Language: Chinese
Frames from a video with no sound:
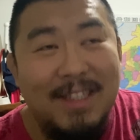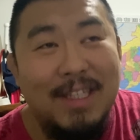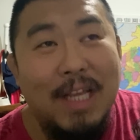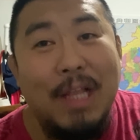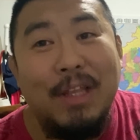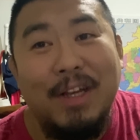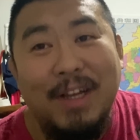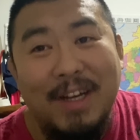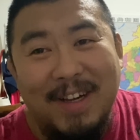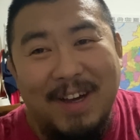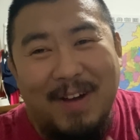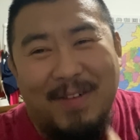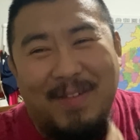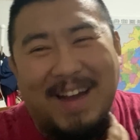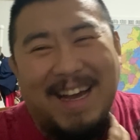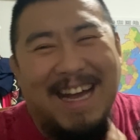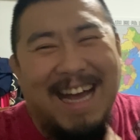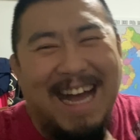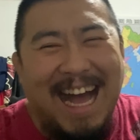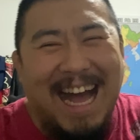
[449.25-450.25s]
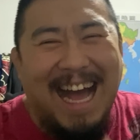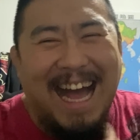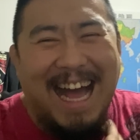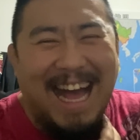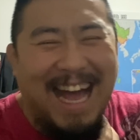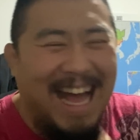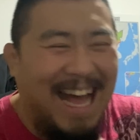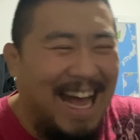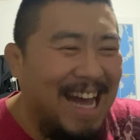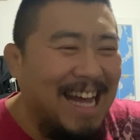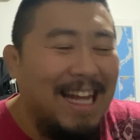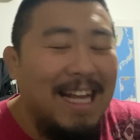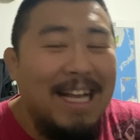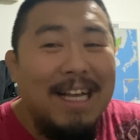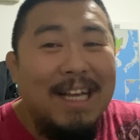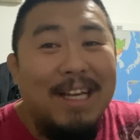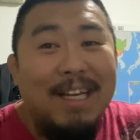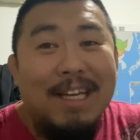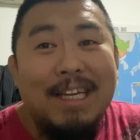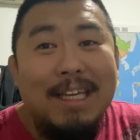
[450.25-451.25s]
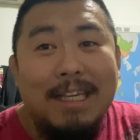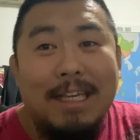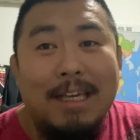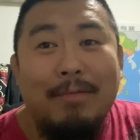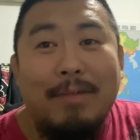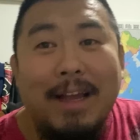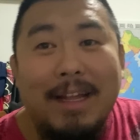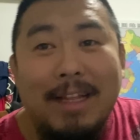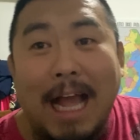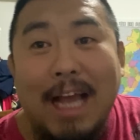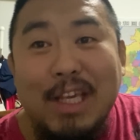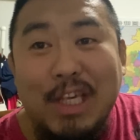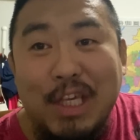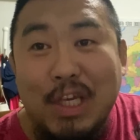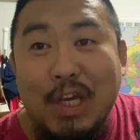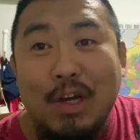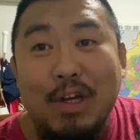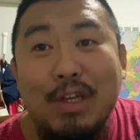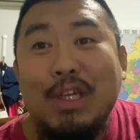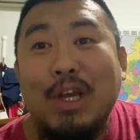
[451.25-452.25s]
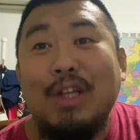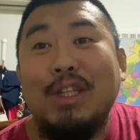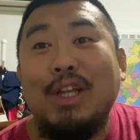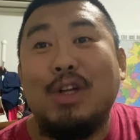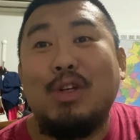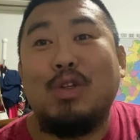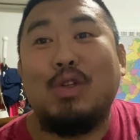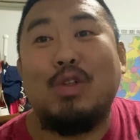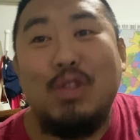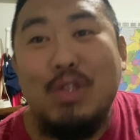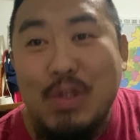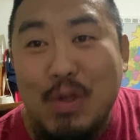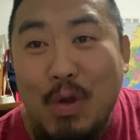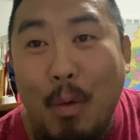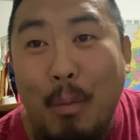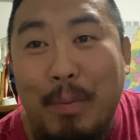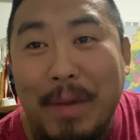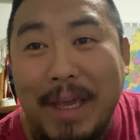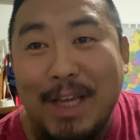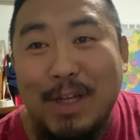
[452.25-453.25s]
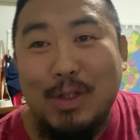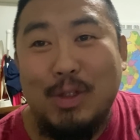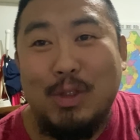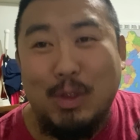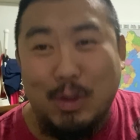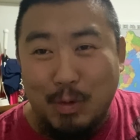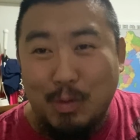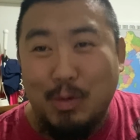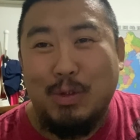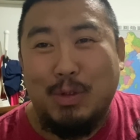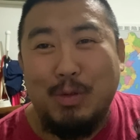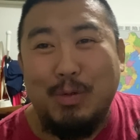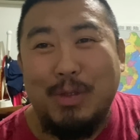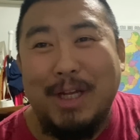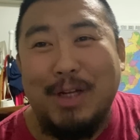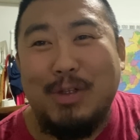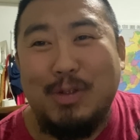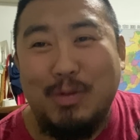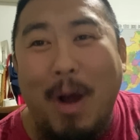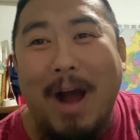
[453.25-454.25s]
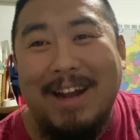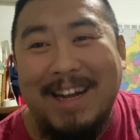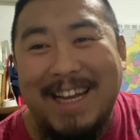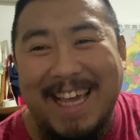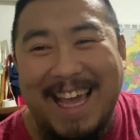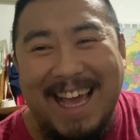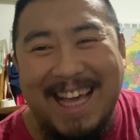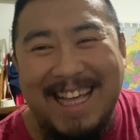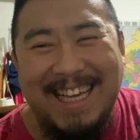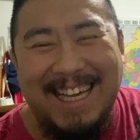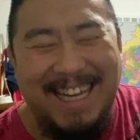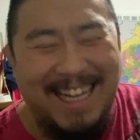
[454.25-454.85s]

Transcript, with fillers: 钱德勒。哈哈哈因为他赢赢的牛逼，输输的壮烈。